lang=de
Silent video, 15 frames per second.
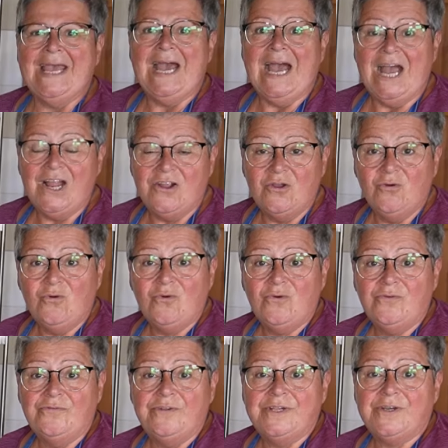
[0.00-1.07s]
Hallo,
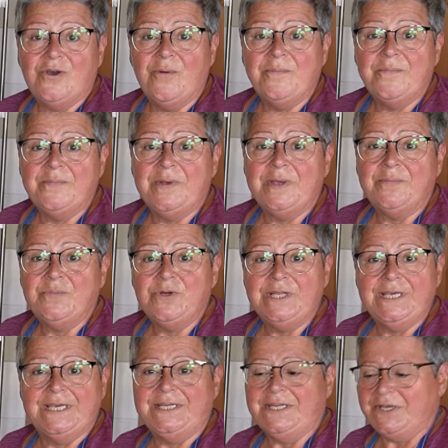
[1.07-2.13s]
willkommen bei
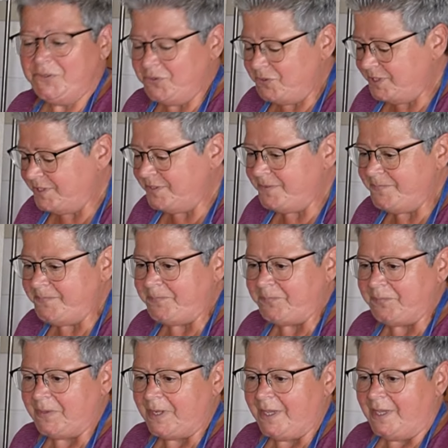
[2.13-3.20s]
Mutti in der Küche.
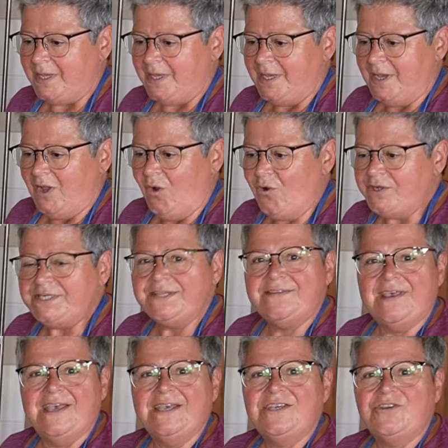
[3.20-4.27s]
Heute
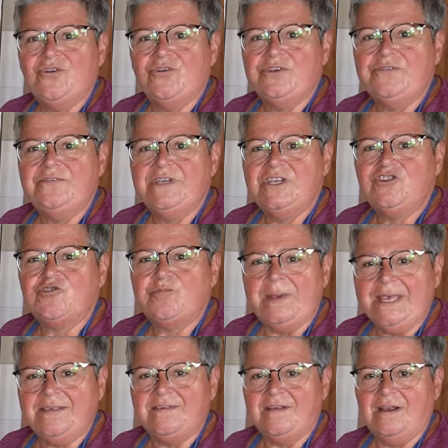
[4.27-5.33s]
zeige ich euch, wie ich
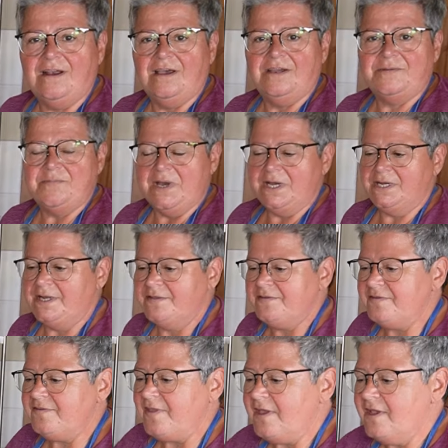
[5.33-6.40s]
Specksalat mache. Das
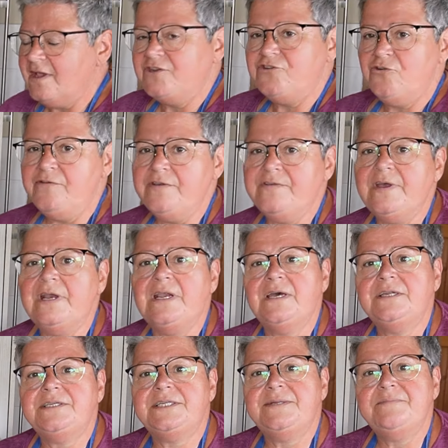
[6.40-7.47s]
ist ein
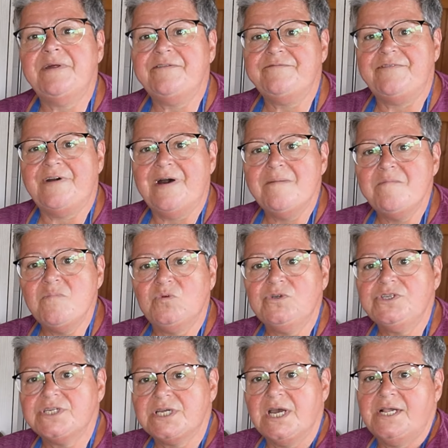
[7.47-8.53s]
Kartoffelsalat, den man warm
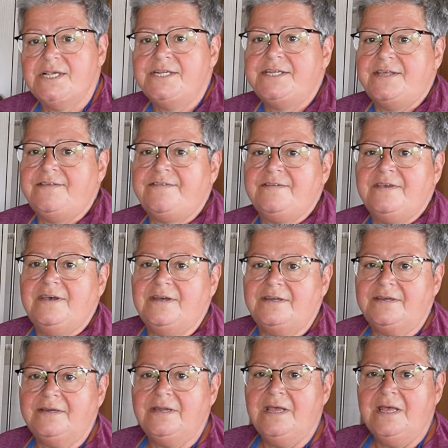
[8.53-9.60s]
und kalt essen
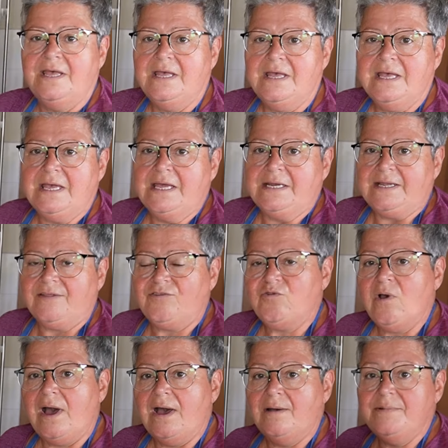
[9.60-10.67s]
kann.
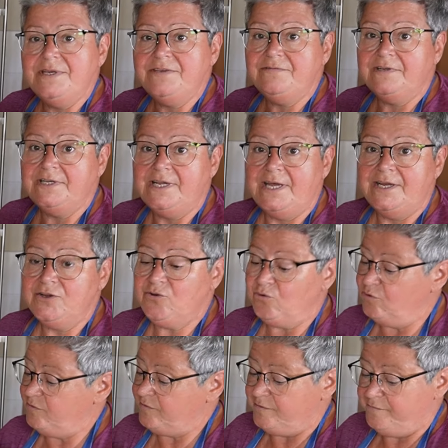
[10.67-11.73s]
Dazu habe ich, weil eine
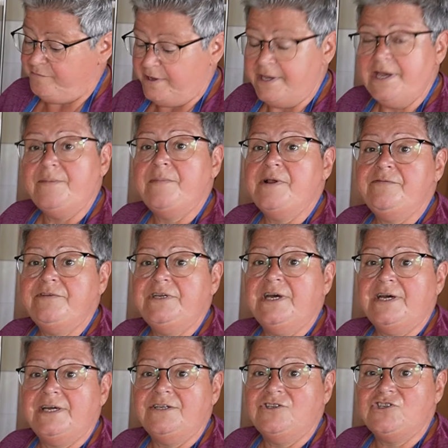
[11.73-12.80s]
größere Feier mal wieder
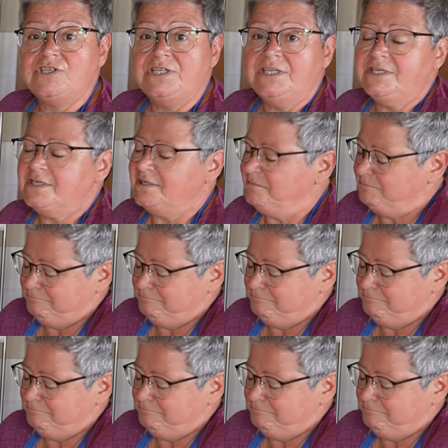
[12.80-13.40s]
ansteht,